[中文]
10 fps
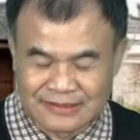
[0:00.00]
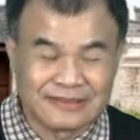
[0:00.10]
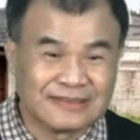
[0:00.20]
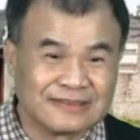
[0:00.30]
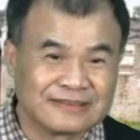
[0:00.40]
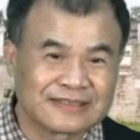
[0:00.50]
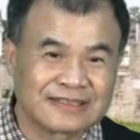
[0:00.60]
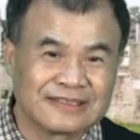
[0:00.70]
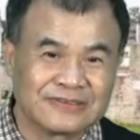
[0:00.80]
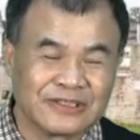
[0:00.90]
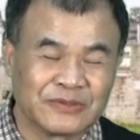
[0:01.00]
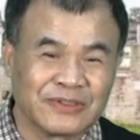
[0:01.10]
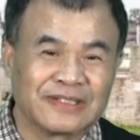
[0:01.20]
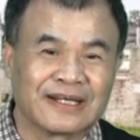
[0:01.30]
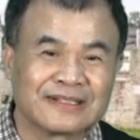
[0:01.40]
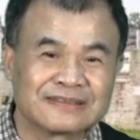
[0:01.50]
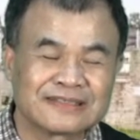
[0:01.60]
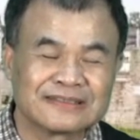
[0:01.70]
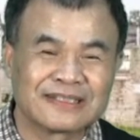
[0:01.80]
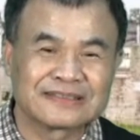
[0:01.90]
呃，这个演员呐
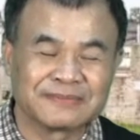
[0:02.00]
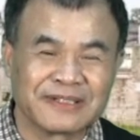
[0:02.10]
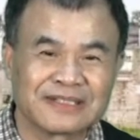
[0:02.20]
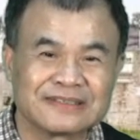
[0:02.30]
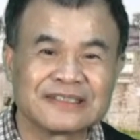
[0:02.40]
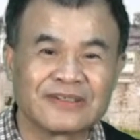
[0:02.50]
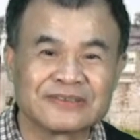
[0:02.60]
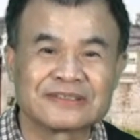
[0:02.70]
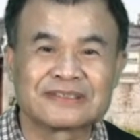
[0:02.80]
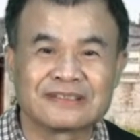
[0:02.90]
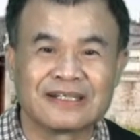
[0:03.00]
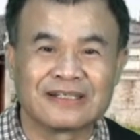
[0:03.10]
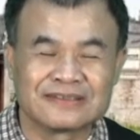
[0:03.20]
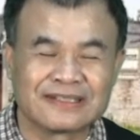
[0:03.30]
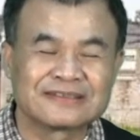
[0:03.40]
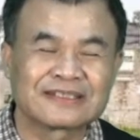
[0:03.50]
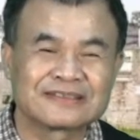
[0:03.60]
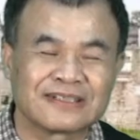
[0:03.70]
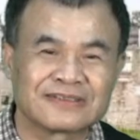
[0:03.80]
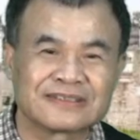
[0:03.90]
参加什么样的角色了啊？这个
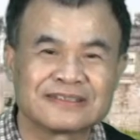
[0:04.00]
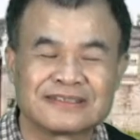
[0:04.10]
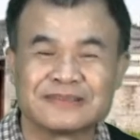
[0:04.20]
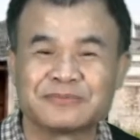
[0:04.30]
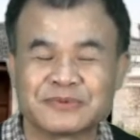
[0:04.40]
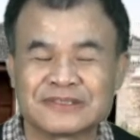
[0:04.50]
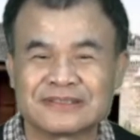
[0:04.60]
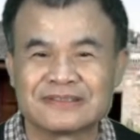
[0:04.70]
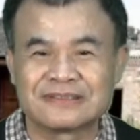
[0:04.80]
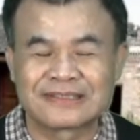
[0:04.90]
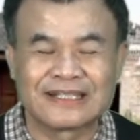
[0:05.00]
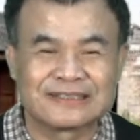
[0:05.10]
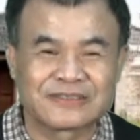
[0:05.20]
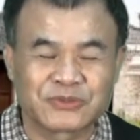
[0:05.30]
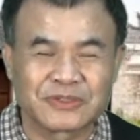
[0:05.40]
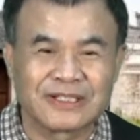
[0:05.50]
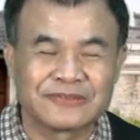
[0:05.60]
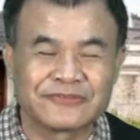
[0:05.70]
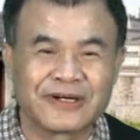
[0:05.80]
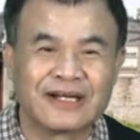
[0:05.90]
角色其实不是太正确
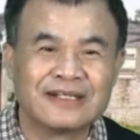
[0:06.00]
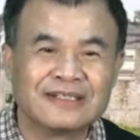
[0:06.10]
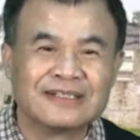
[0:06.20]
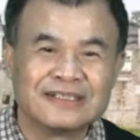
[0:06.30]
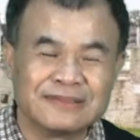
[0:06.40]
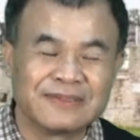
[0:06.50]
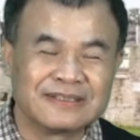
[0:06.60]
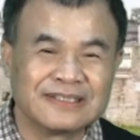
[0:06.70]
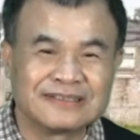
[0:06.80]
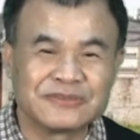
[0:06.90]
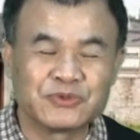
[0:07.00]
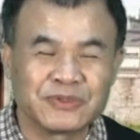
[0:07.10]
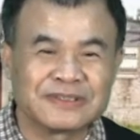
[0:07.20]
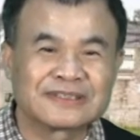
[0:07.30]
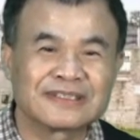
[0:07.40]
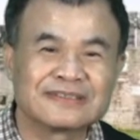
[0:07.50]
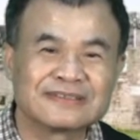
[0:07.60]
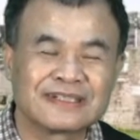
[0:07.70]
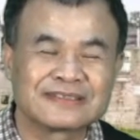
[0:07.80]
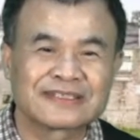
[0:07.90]
念法，一般念成角色。
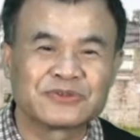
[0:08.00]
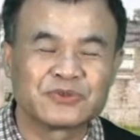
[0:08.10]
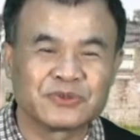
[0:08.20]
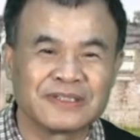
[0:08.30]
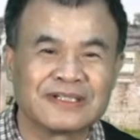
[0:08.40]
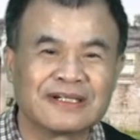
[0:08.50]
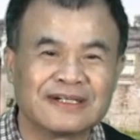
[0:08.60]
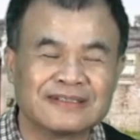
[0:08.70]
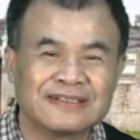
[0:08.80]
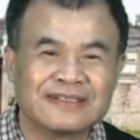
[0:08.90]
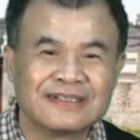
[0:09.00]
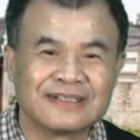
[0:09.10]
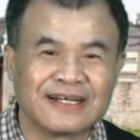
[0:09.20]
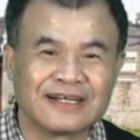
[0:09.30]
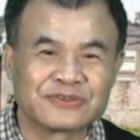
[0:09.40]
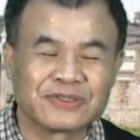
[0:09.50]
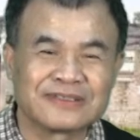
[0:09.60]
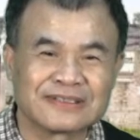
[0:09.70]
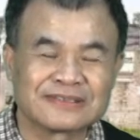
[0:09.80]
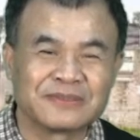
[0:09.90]
那这个角呢，哈。那最
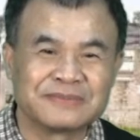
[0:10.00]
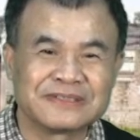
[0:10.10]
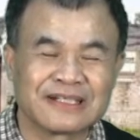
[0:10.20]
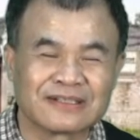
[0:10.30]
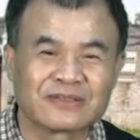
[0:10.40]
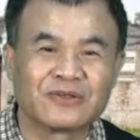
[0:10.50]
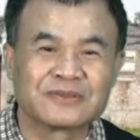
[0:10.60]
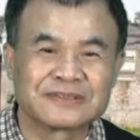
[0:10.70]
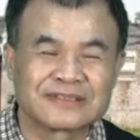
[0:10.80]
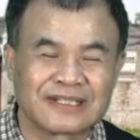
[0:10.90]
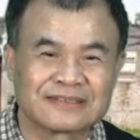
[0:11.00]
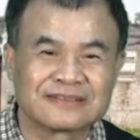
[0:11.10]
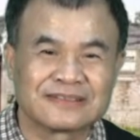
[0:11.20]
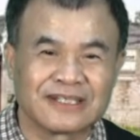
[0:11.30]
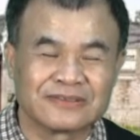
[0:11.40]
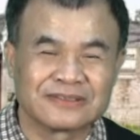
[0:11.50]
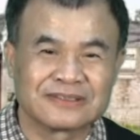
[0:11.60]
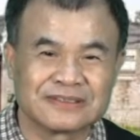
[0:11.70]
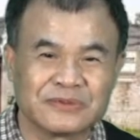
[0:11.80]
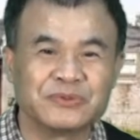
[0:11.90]
早是我们讲宫商角
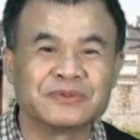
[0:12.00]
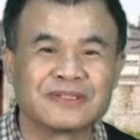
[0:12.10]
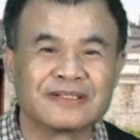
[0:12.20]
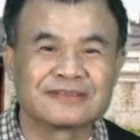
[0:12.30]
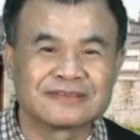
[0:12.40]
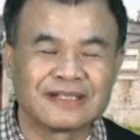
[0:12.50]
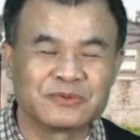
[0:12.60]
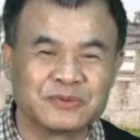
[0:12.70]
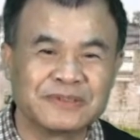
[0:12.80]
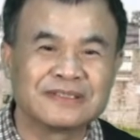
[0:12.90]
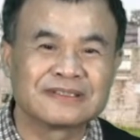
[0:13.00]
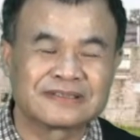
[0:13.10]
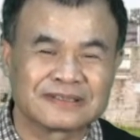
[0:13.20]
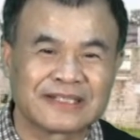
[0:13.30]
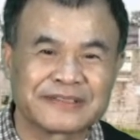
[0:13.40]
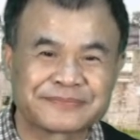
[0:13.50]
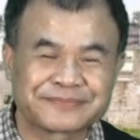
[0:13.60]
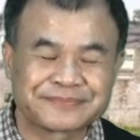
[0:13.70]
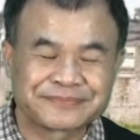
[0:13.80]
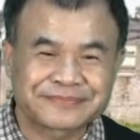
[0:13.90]
徵羽啊，在五音的时
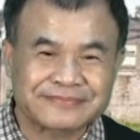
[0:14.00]
代。